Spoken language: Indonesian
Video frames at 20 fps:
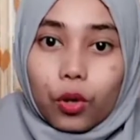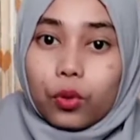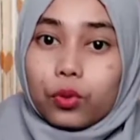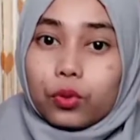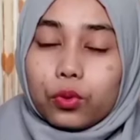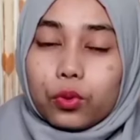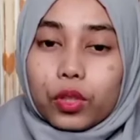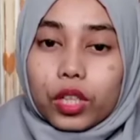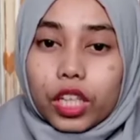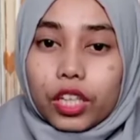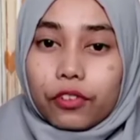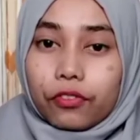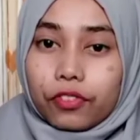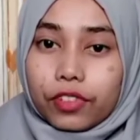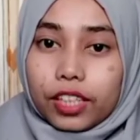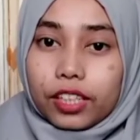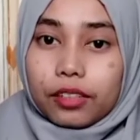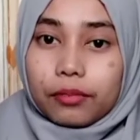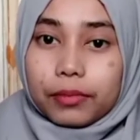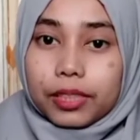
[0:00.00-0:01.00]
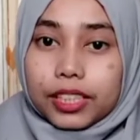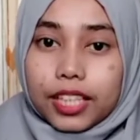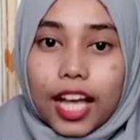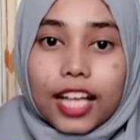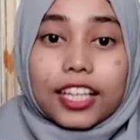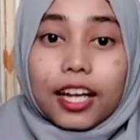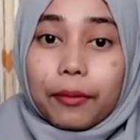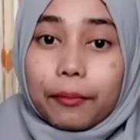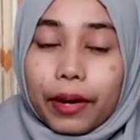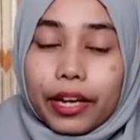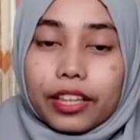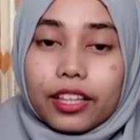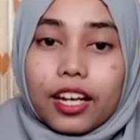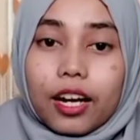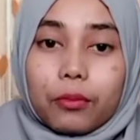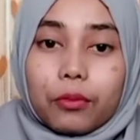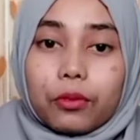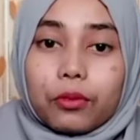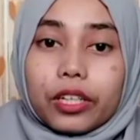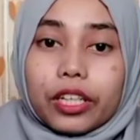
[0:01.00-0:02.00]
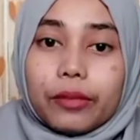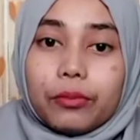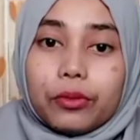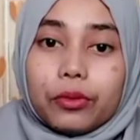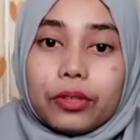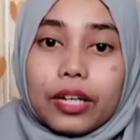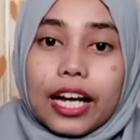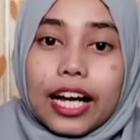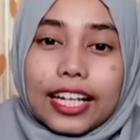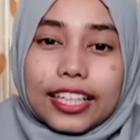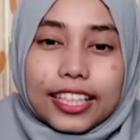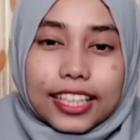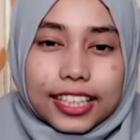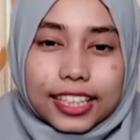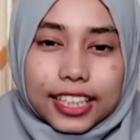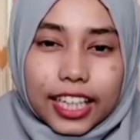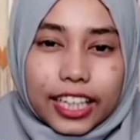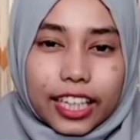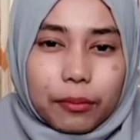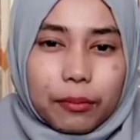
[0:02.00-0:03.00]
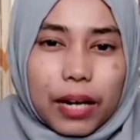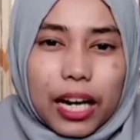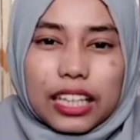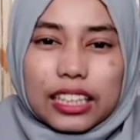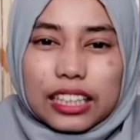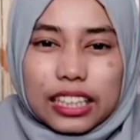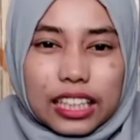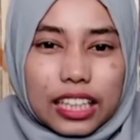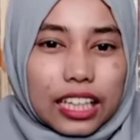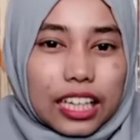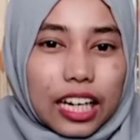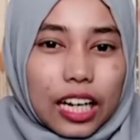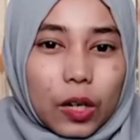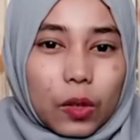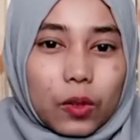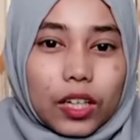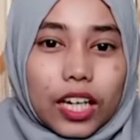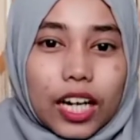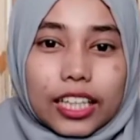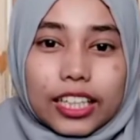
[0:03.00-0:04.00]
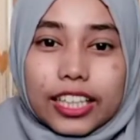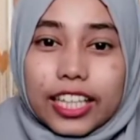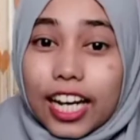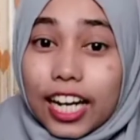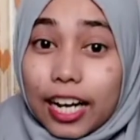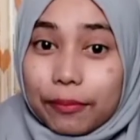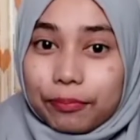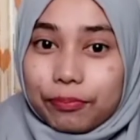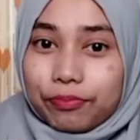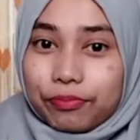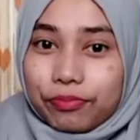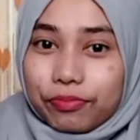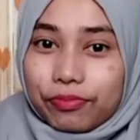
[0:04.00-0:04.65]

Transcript: Untuk event bisa sampai 30.000 Jadi sayang banget nih kalau nggak digarap